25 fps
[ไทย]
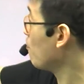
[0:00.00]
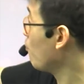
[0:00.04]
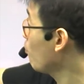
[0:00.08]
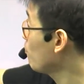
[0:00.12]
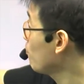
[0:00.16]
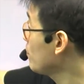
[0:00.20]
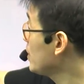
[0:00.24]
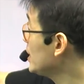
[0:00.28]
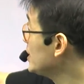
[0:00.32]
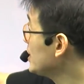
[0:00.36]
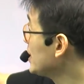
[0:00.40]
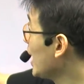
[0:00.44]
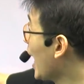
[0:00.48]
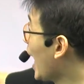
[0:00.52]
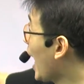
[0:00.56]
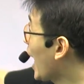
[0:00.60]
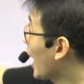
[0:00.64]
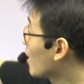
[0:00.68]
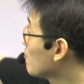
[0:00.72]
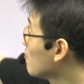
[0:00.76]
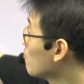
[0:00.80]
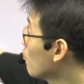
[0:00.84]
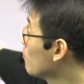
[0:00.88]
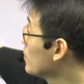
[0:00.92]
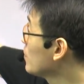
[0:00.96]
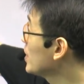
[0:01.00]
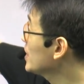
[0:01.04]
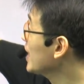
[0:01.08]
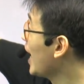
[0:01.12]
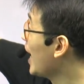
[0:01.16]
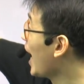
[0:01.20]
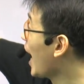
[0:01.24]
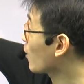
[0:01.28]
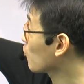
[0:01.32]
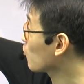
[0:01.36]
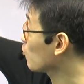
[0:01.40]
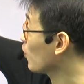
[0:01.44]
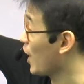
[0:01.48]
มุมนี้ฉากกับมุมนี้ฉา
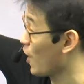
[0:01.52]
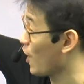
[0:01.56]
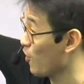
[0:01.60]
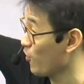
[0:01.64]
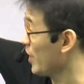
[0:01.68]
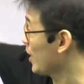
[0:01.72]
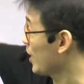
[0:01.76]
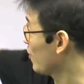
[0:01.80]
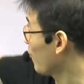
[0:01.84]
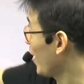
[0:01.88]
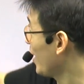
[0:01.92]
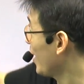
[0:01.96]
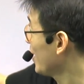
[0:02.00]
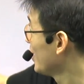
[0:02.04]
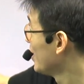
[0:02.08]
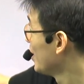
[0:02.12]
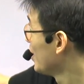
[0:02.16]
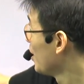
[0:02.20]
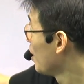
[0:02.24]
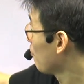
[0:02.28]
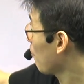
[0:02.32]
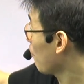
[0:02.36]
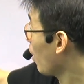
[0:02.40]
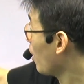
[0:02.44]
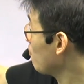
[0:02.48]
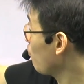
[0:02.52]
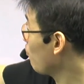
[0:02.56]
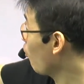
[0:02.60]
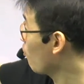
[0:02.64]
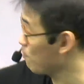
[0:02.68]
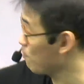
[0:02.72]
กอยู่แล้วไงเห็นไหมเพราะมุม